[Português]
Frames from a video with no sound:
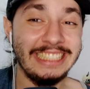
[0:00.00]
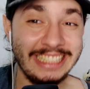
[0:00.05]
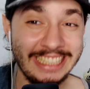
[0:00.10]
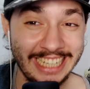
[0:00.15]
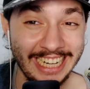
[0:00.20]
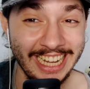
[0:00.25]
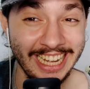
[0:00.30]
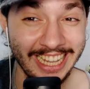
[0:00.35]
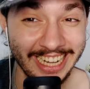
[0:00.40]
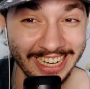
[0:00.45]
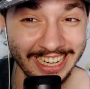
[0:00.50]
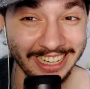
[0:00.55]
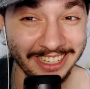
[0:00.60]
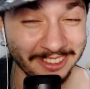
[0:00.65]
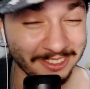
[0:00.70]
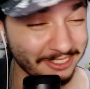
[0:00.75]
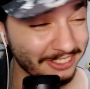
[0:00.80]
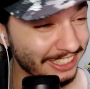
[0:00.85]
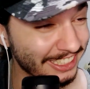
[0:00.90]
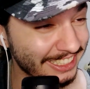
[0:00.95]

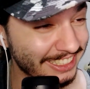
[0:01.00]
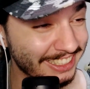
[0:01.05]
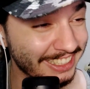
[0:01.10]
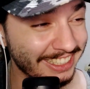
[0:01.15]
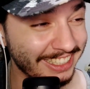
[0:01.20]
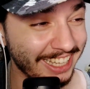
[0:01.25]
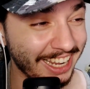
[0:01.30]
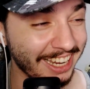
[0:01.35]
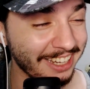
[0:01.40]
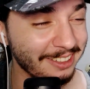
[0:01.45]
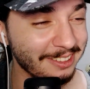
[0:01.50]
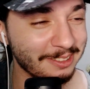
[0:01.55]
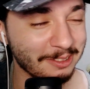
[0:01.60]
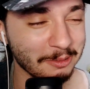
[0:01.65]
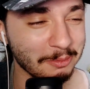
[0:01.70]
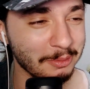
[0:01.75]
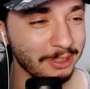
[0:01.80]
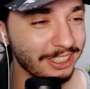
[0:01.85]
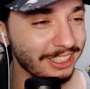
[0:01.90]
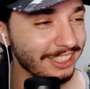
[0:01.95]
Caralho, velho, que que é
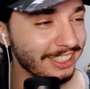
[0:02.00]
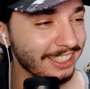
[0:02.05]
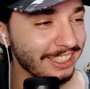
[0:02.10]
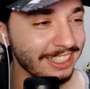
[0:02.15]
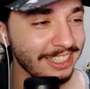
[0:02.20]
isso, mano?